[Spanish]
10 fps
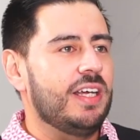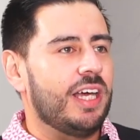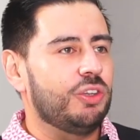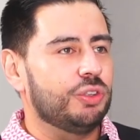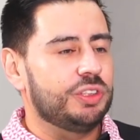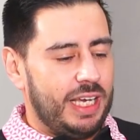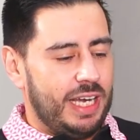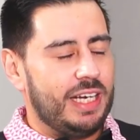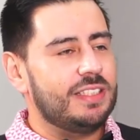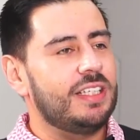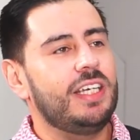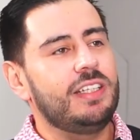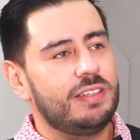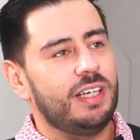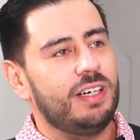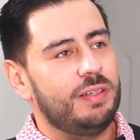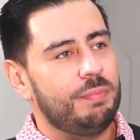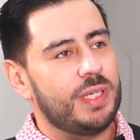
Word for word: Entonces, en ese inter me